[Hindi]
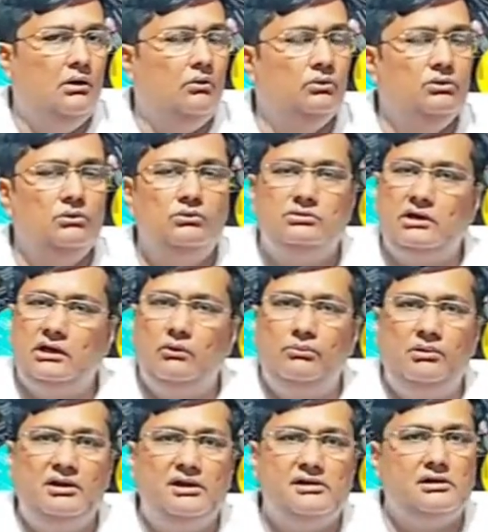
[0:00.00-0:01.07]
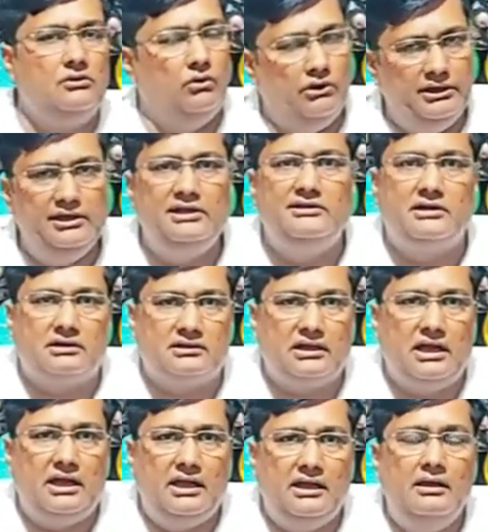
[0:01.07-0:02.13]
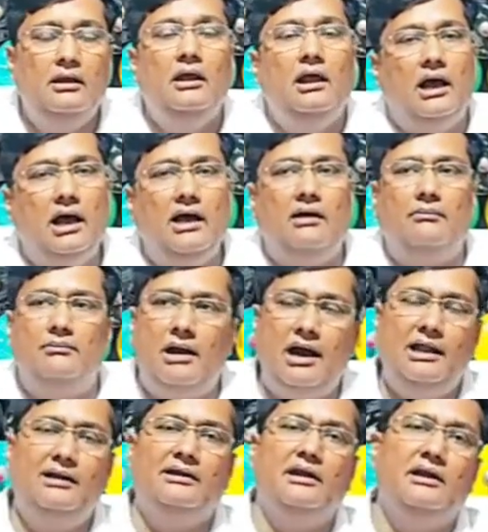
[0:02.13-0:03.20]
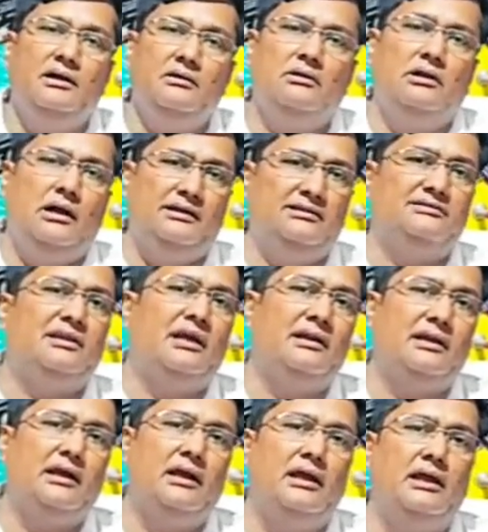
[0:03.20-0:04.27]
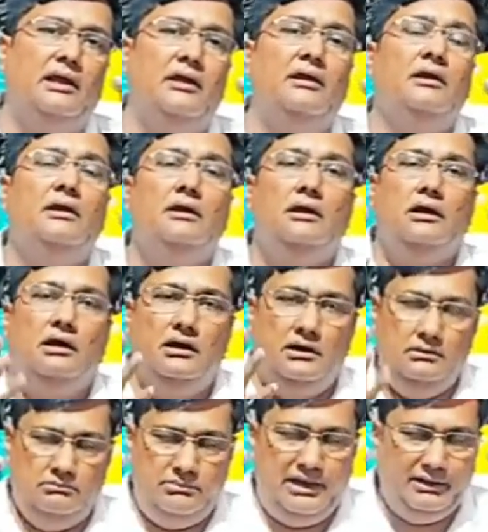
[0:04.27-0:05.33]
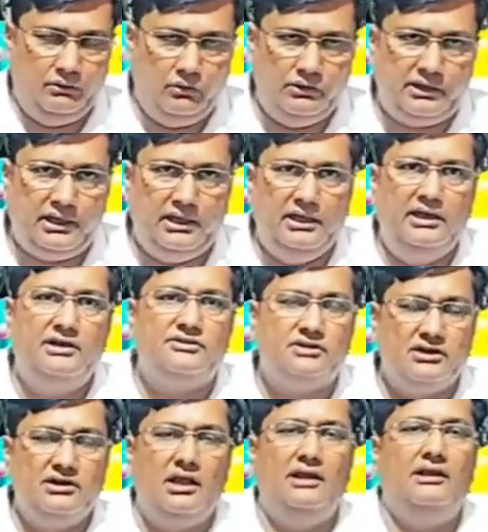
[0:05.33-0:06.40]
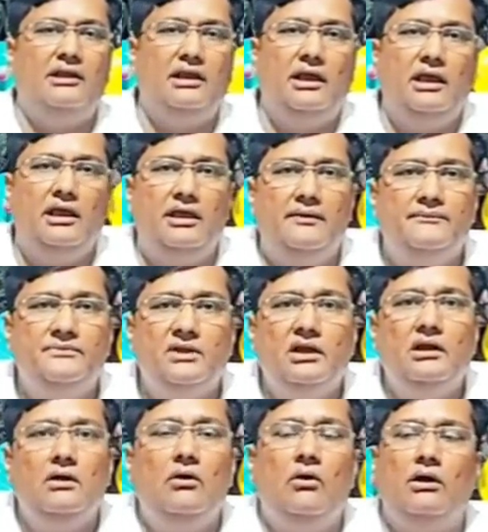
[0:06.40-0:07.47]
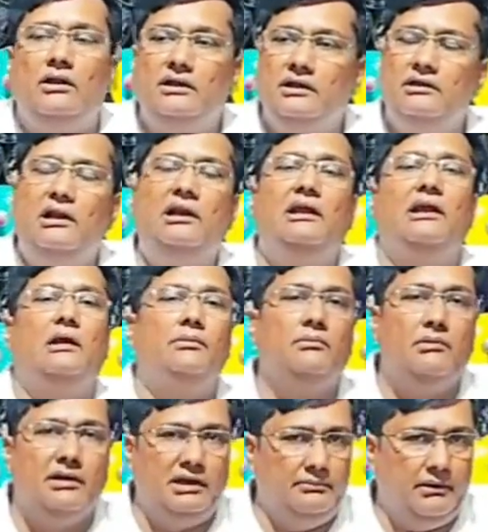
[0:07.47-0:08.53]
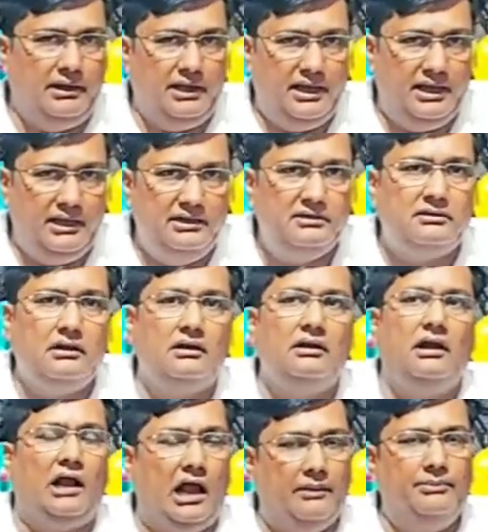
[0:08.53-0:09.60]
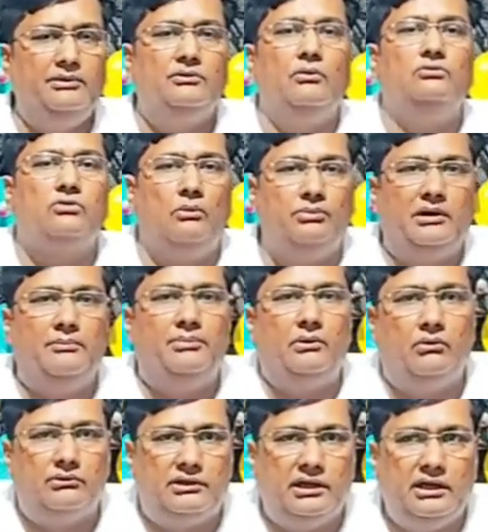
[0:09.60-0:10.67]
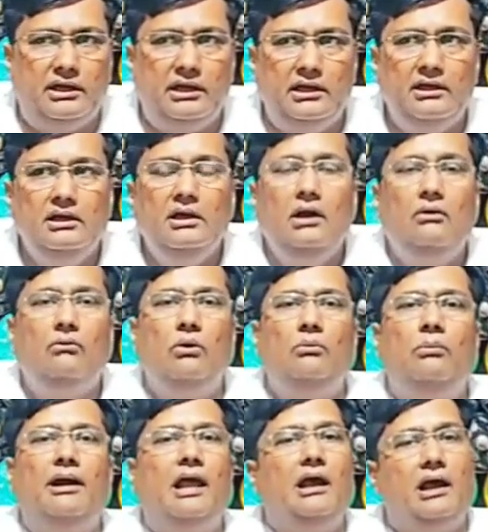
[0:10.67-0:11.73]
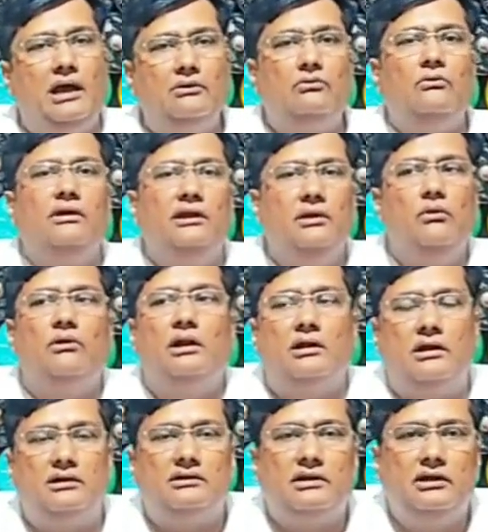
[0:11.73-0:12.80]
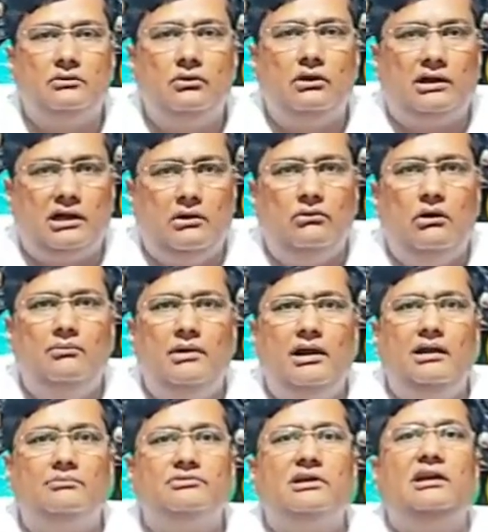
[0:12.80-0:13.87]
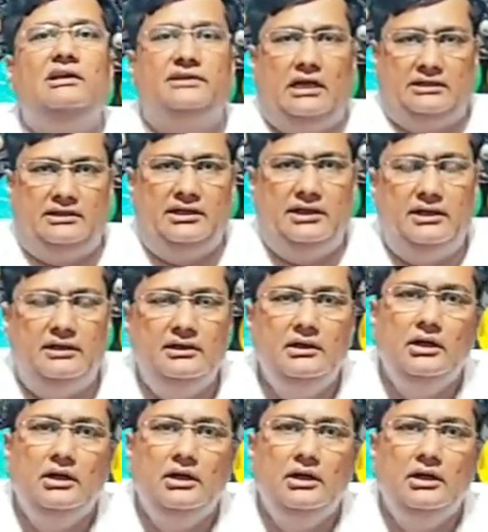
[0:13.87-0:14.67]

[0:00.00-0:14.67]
उन उसका डुप्लीकेशन हो ही नहीं सकता है हाँ माल ये राजस्थान के है बेंगलोर के है चेन्नई के है और ये दिल्ली के भी मन्नी भाई है इस तरह के काफी जो शॉपकीपर होते हैं वो बड़ा कार्टून नहीं ऑर्डर करते हैं तो रखा हुआ माल हमसे ले जाते हैं